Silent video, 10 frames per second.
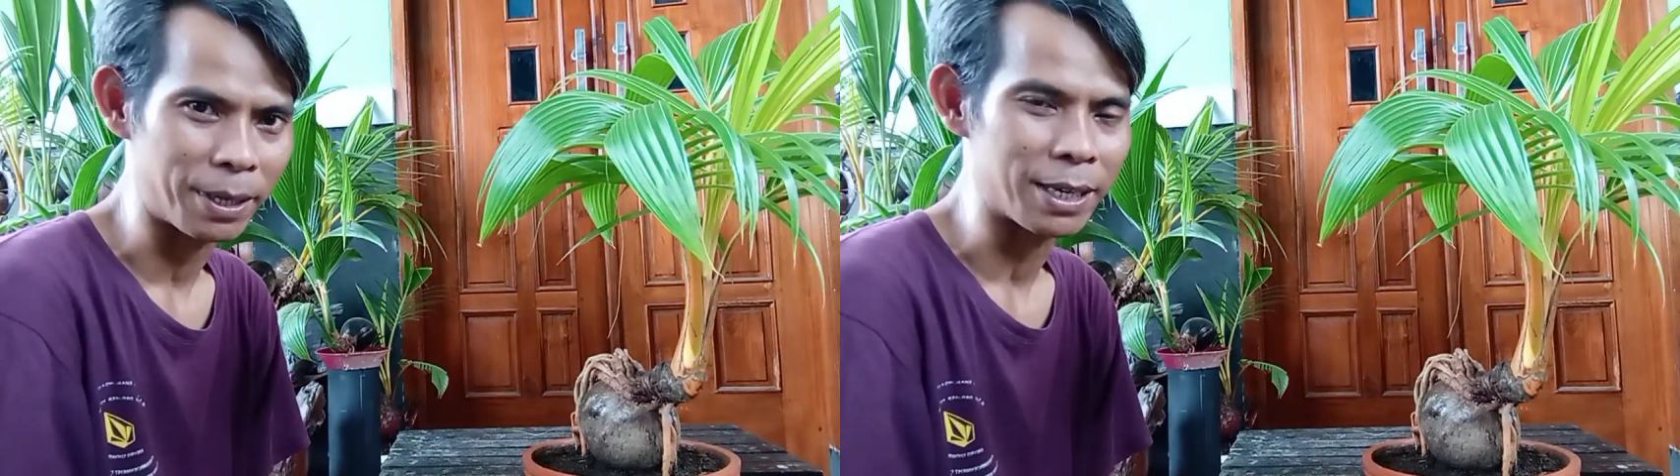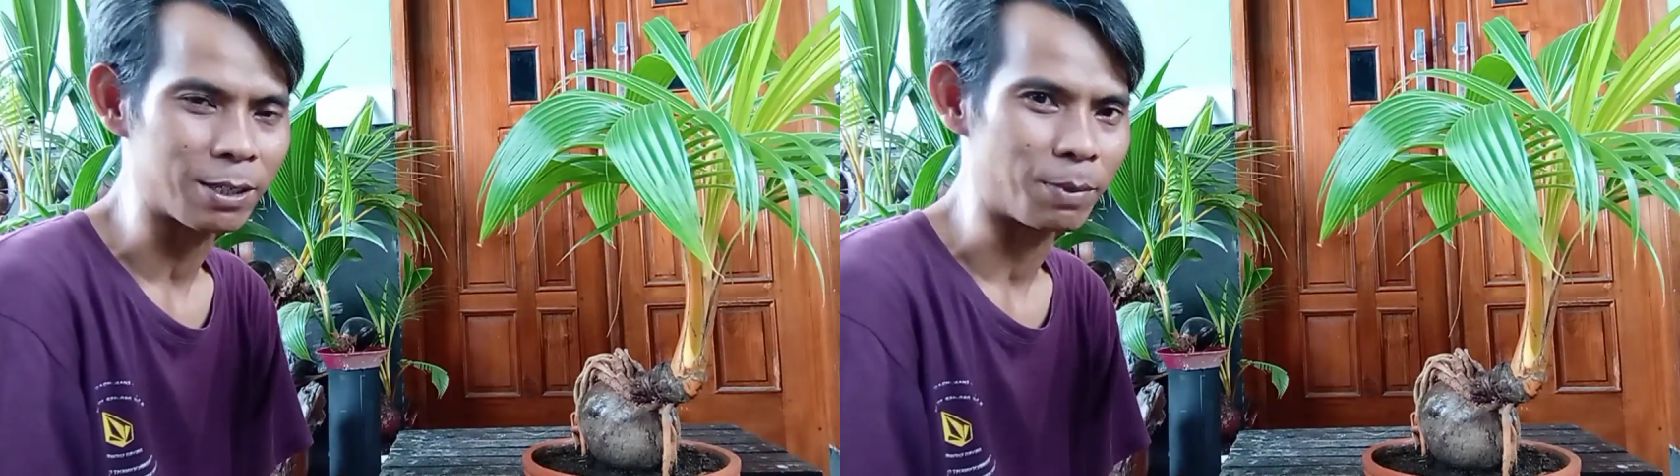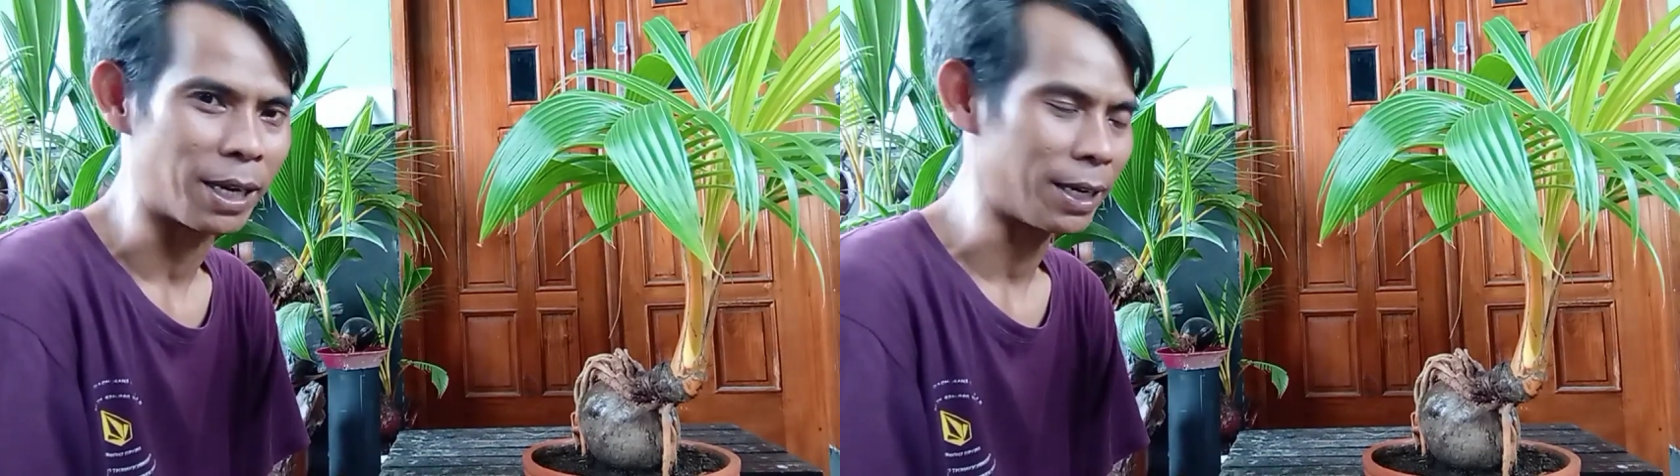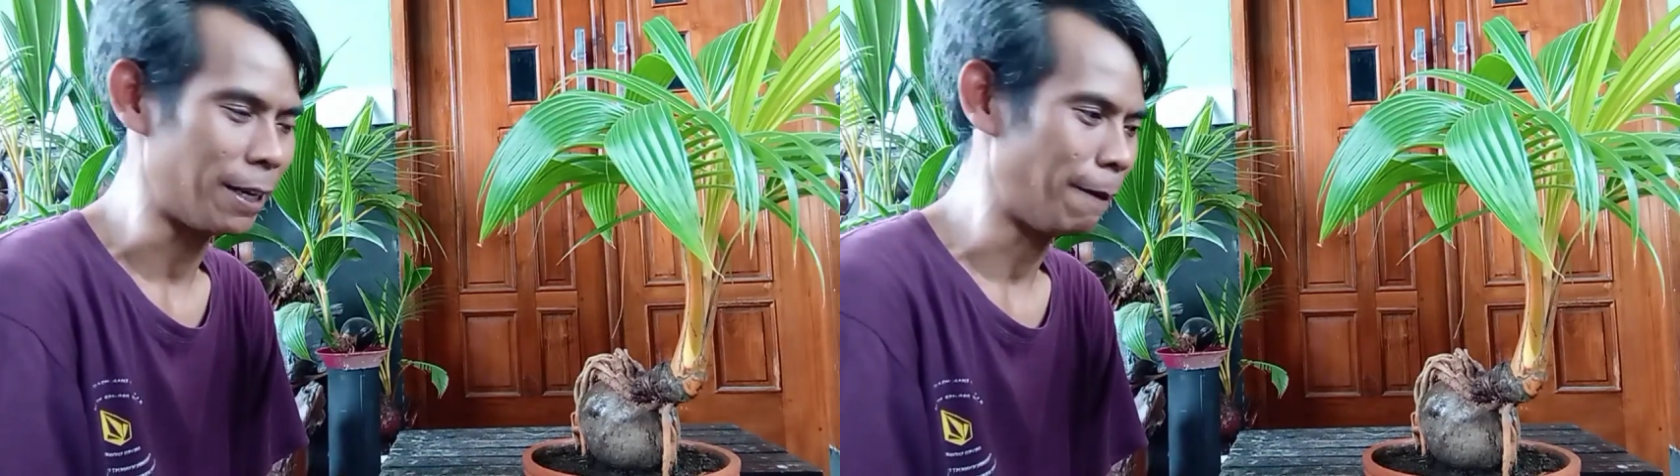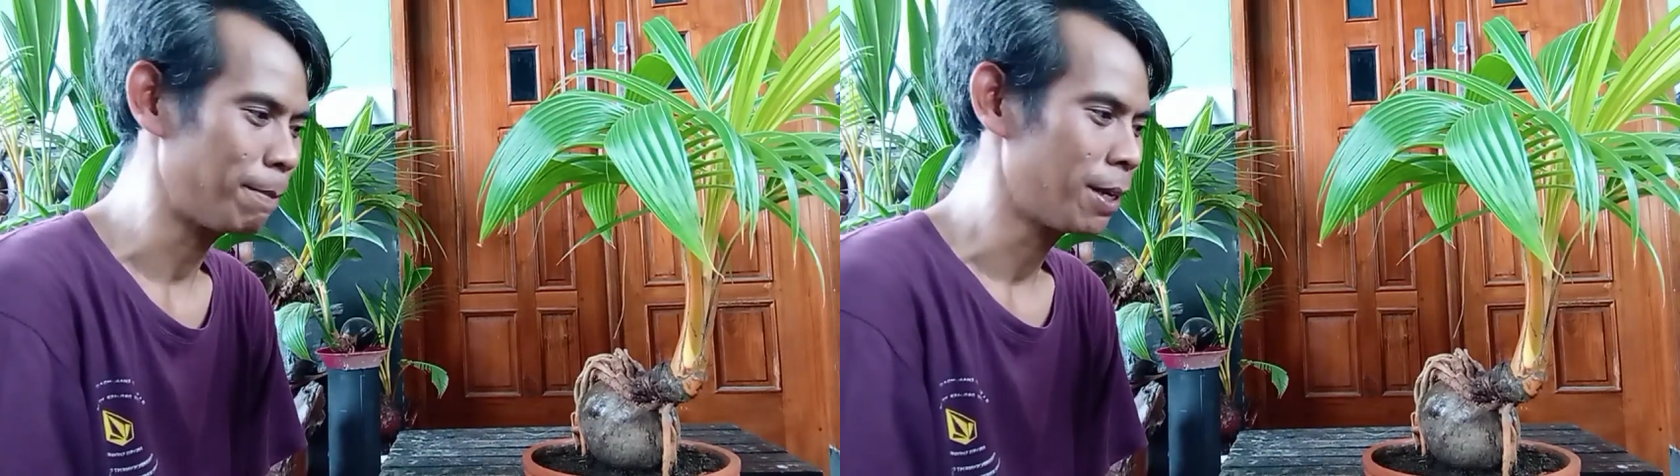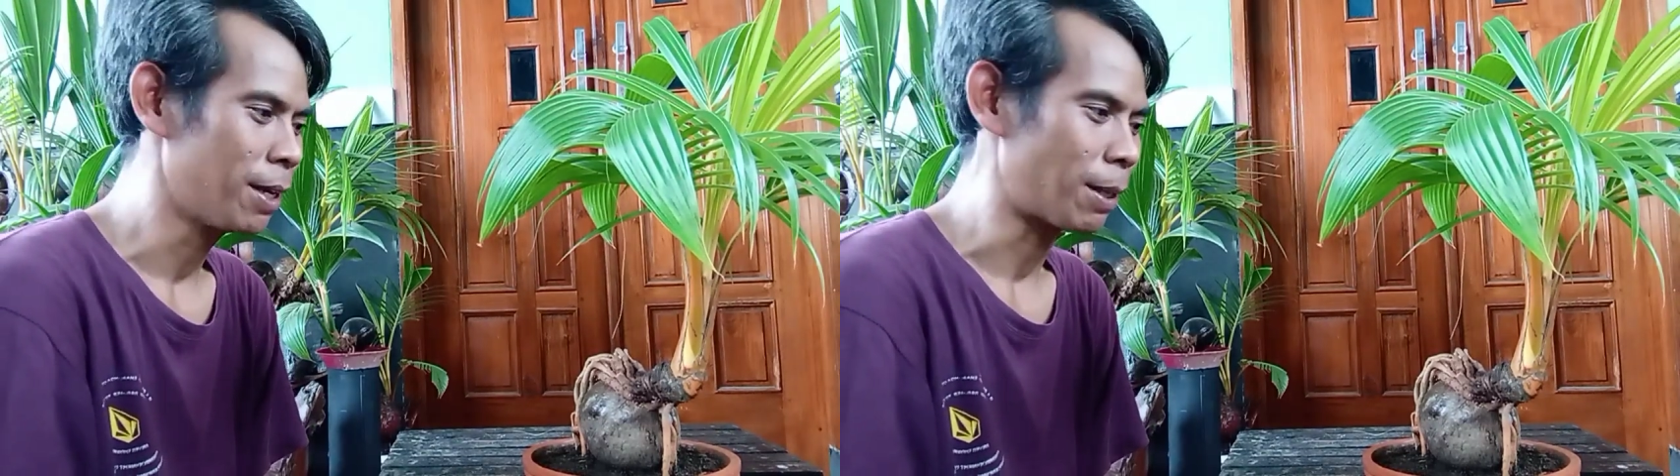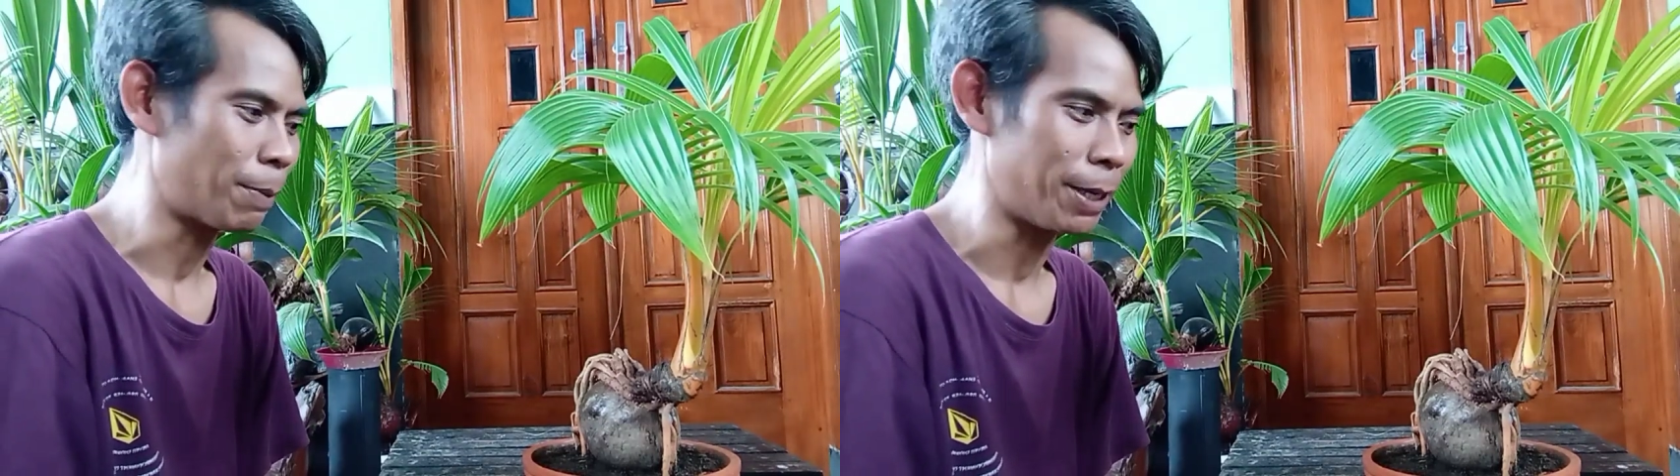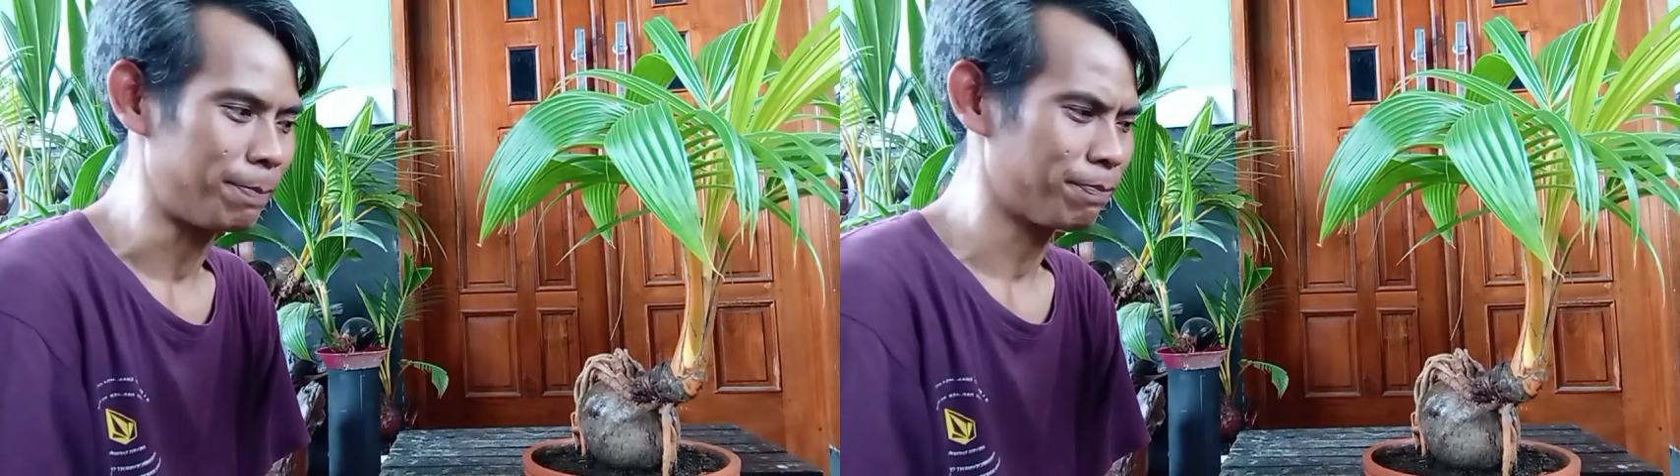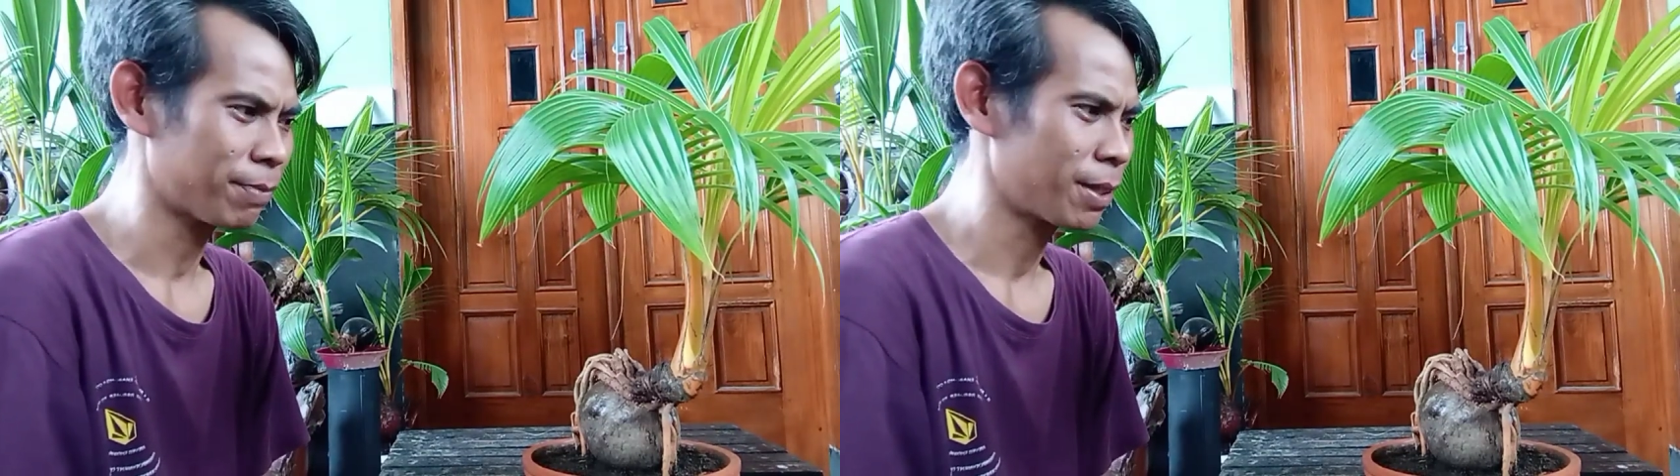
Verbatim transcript: ya sebenarnya ya tapi